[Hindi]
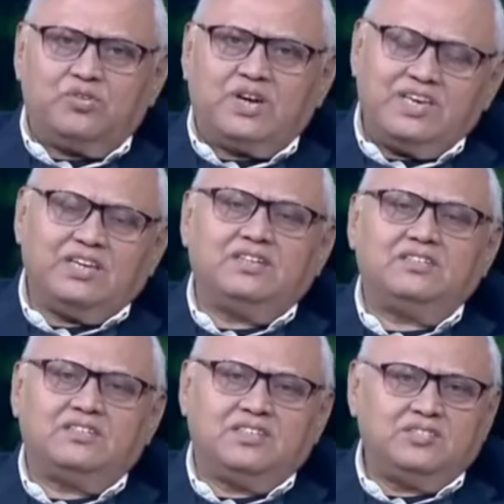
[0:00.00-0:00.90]
हाँ, वो है ही
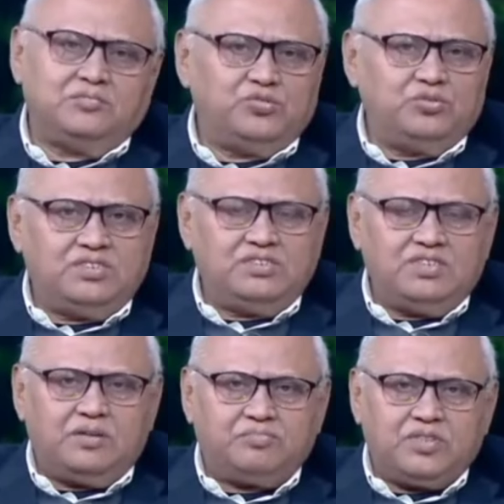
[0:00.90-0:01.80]
है नरेंद्र मोदी
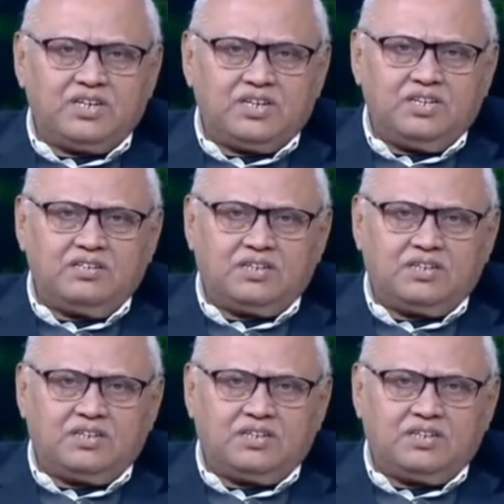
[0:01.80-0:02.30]
जी अब तक